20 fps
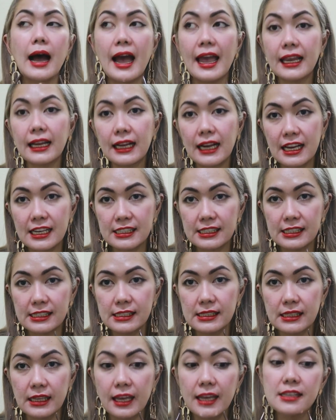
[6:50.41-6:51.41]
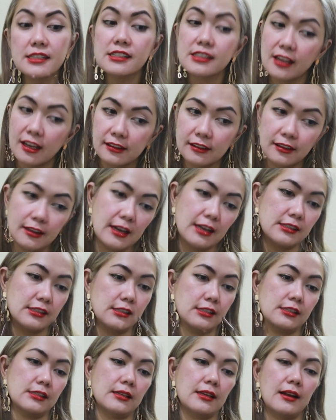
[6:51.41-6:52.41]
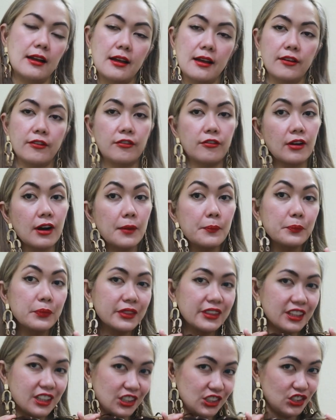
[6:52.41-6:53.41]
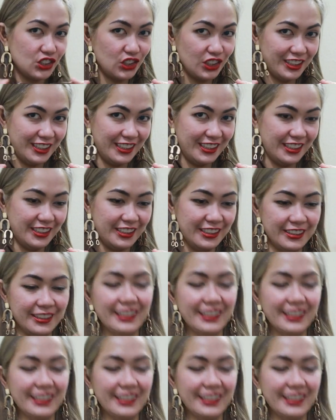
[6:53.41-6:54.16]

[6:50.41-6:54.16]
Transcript: eyeglasses and sunglasses nila. From Tijin.